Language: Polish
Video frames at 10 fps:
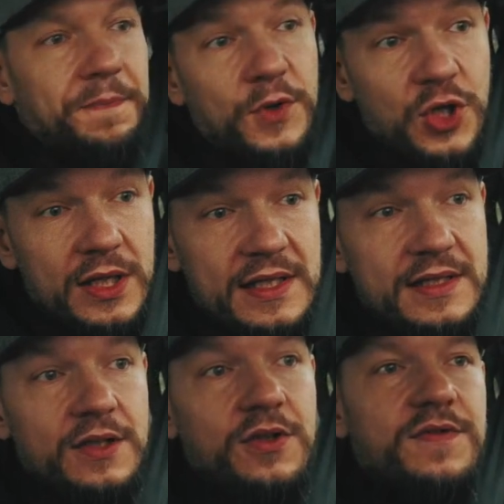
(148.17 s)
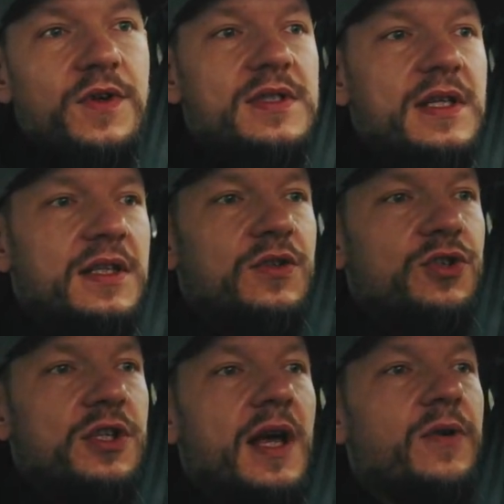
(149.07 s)
No żadne z tych rozwiązań nie
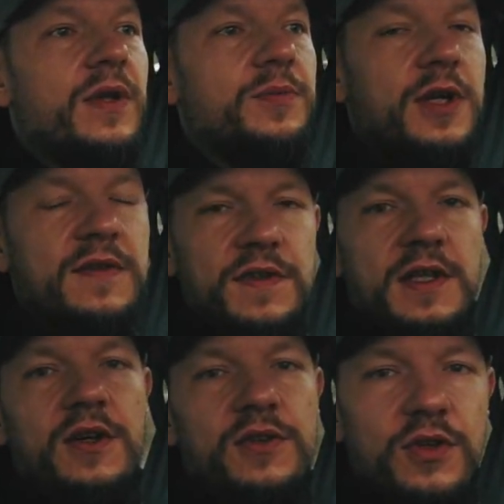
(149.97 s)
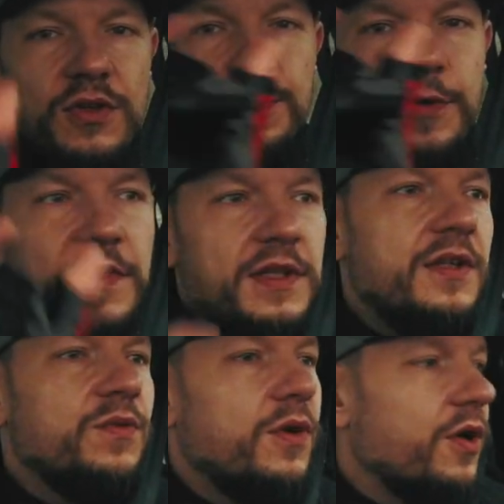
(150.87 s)
docinało na przykład wideo do
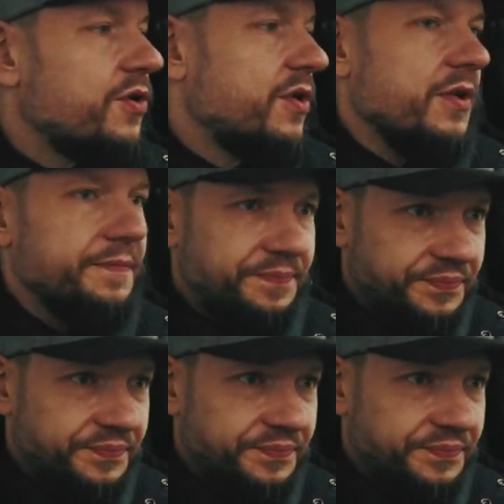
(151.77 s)
odpowiedniej długości.